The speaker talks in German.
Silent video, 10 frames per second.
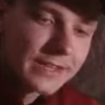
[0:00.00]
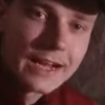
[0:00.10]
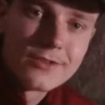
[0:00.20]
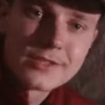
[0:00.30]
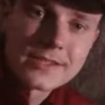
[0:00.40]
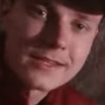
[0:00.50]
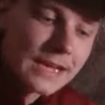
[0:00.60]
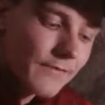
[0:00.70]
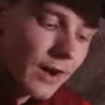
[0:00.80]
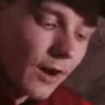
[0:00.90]
wir teilen uns das
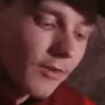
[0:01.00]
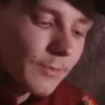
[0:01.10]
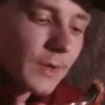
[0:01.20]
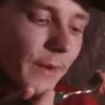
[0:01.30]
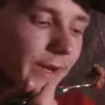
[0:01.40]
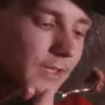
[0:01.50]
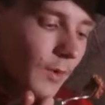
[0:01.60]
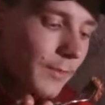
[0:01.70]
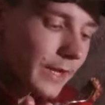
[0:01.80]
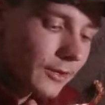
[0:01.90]
jetzt einfach auch, damit beides
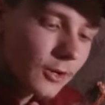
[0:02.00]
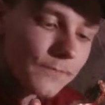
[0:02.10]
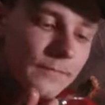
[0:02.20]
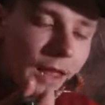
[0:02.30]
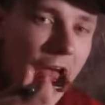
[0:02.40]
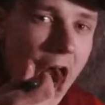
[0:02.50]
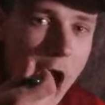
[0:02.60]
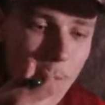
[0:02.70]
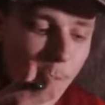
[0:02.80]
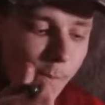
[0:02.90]
probieren können.
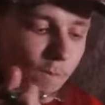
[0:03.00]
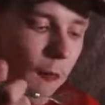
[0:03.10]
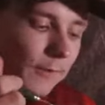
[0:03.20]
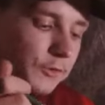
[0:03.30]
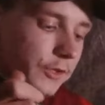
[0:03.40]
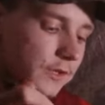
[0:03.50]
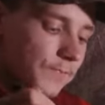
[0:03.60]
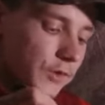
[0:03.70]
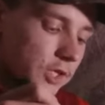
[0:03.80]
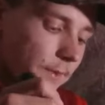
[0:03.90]

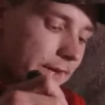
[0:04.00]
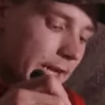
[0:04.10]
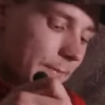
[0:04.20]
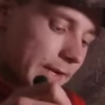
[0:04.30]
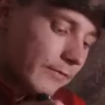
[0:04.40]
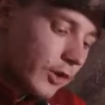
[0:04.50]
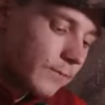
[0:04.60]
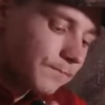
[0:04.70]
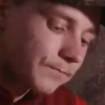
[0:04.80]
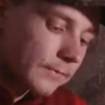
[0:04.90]
Ansonsten zu zweit kann man
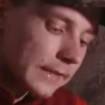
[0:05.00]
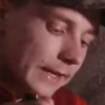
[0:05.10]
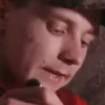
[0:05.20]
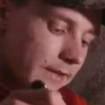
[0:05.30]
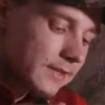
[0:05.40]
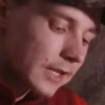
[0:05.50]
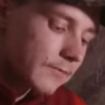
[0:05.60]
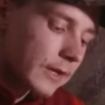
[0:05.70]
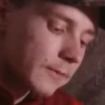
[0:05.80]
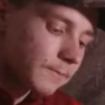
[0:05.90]
davon leider nicht
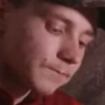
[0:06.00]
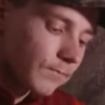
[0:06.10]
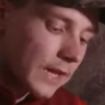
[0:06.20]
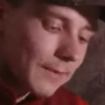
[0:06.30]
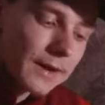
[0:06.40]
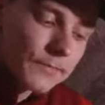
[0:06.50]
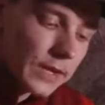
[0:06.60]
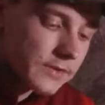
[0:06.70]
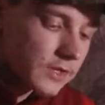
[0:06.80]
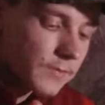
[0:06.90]
satt werden. Aber
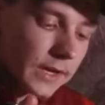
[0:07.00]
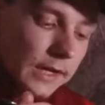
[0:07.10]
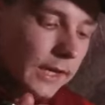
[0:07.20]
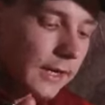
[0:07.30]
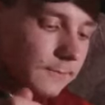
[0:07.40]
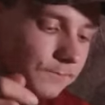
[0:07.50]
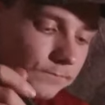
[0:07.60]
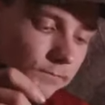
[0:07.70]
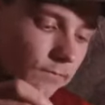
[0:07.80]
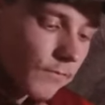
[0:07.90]
es ist mega lecker.
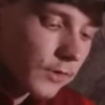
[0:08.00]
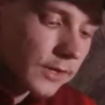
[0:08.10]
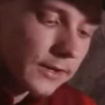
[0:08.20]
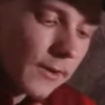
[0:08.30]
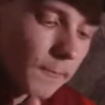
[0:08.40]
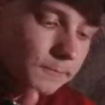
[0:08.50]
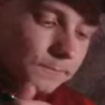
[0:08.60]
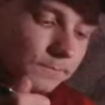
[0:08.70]
Von daher.